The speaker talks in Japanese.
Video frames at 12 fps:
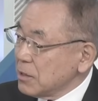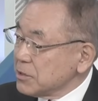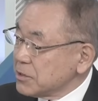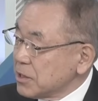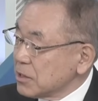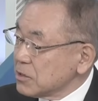
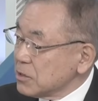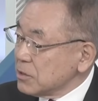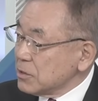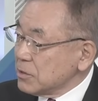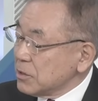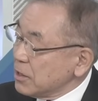
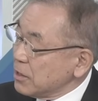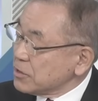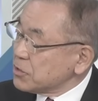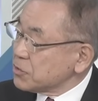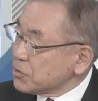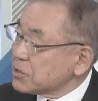
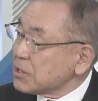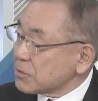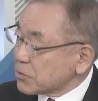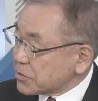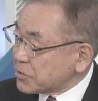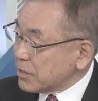2021
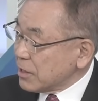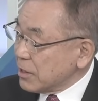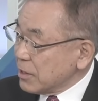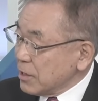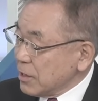年のですね